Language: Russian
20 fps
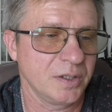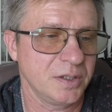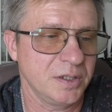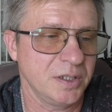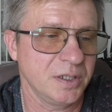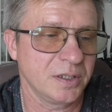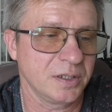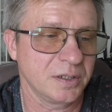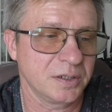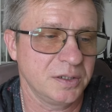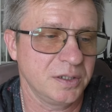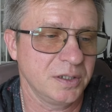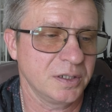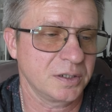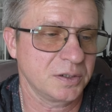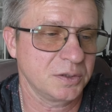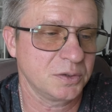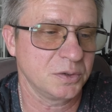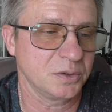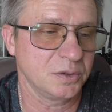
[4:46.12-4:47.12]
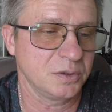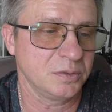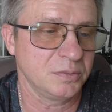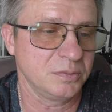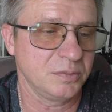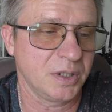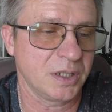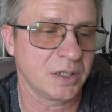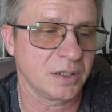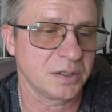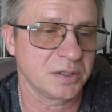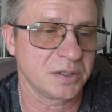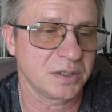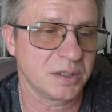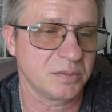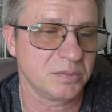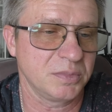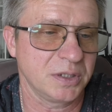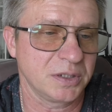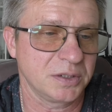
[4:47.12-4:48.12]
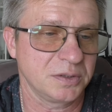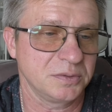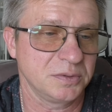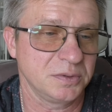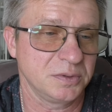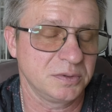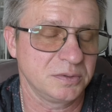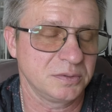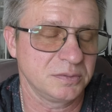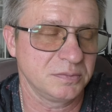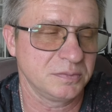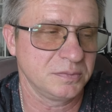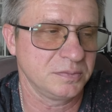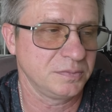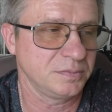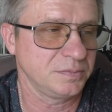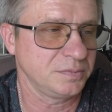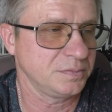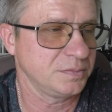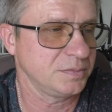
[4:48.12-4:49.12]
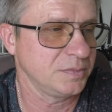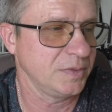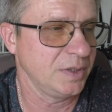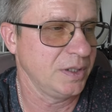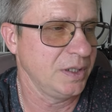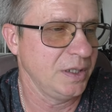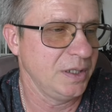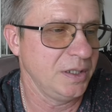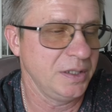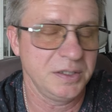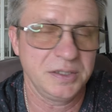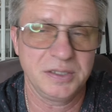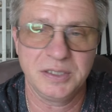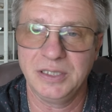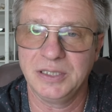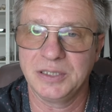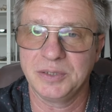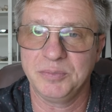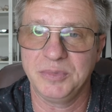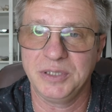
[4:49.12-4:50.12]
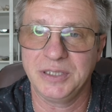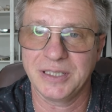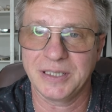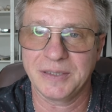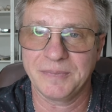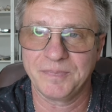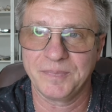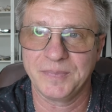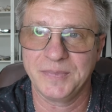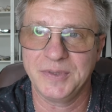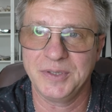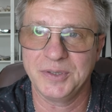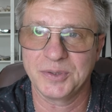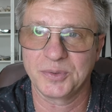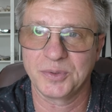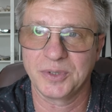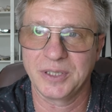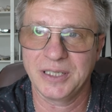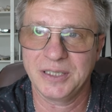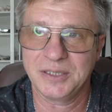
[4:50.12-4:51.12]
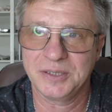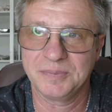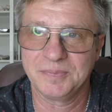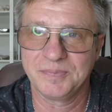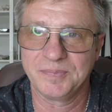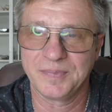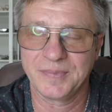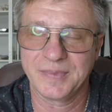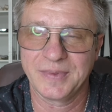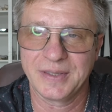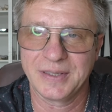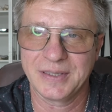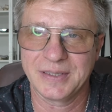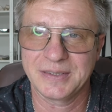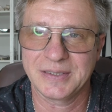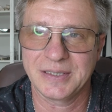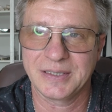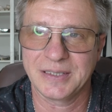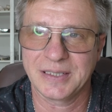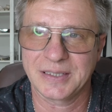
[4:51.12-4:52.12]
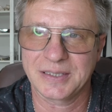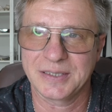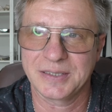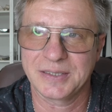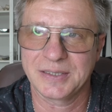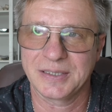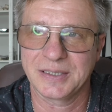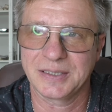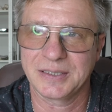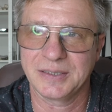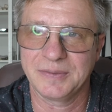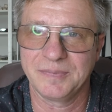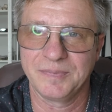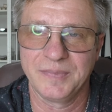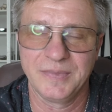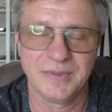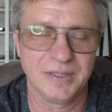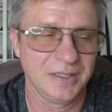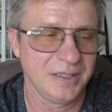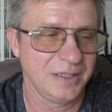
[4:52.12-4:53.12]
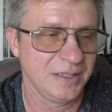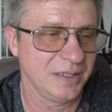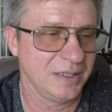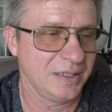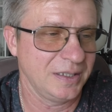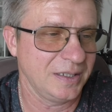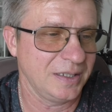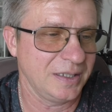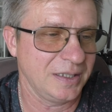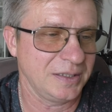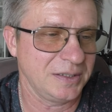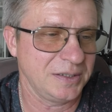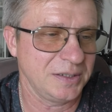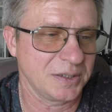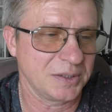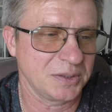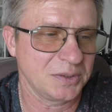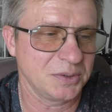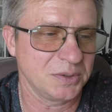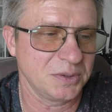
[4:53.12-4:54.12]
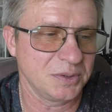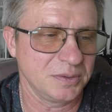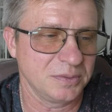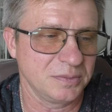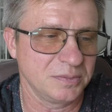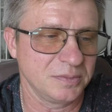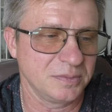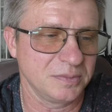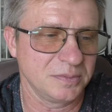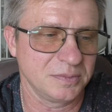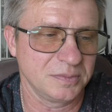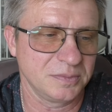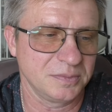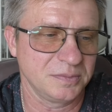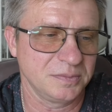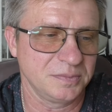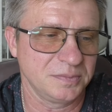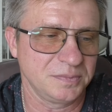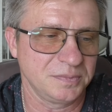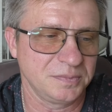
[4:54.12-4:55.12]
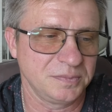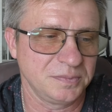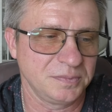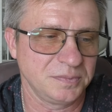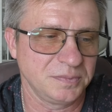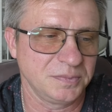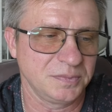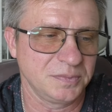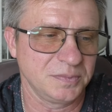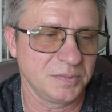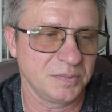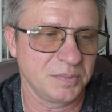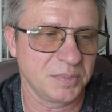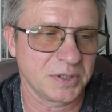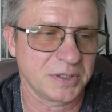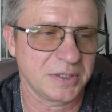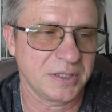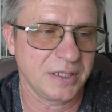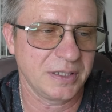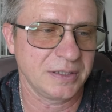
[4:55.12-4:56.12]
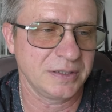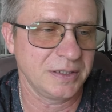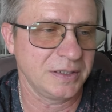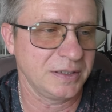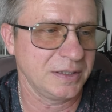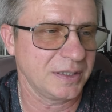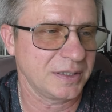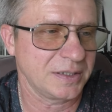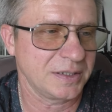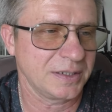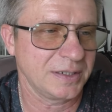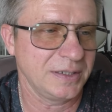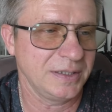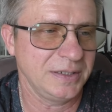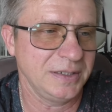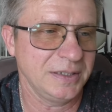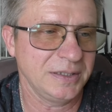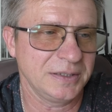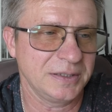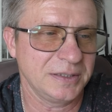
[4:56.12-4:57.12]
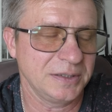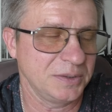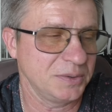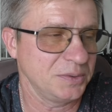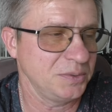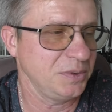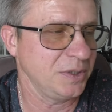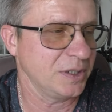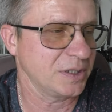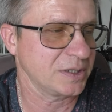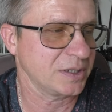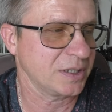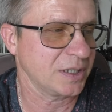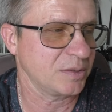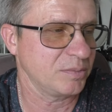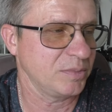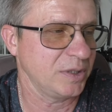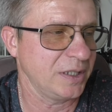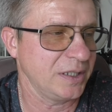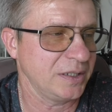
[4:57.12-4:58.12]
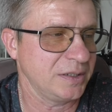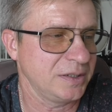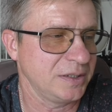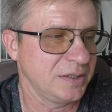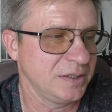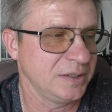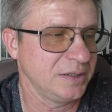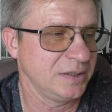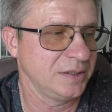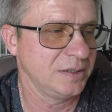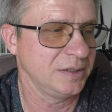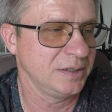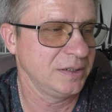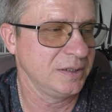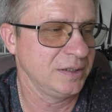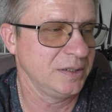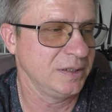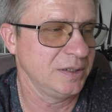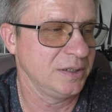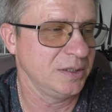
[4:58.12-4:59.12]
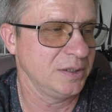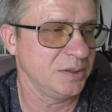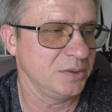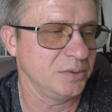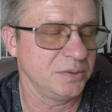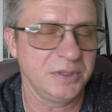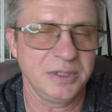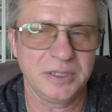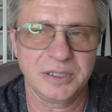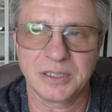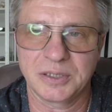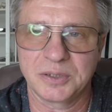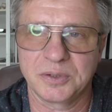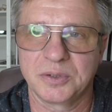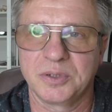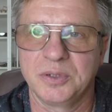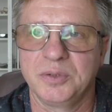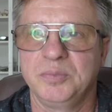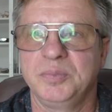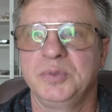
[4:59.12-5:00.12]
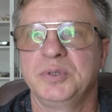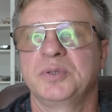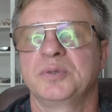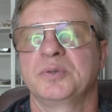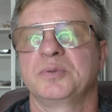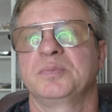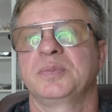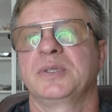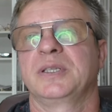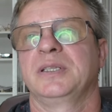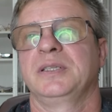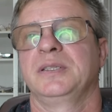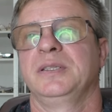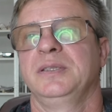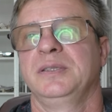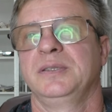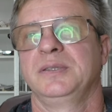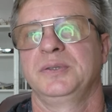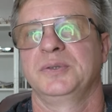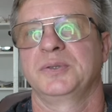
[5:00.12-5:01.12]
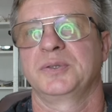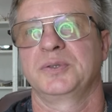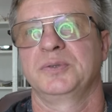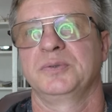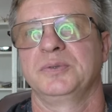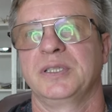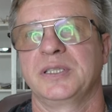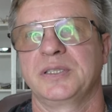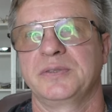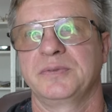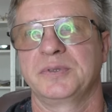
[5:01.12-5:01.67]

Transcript: те, те, кто мало зарабатывают, сильно меня не ругать за наши цены, а те, кто постоянные наши клиенты, ну, не оскорблять людей, которые пишут про то, что у нас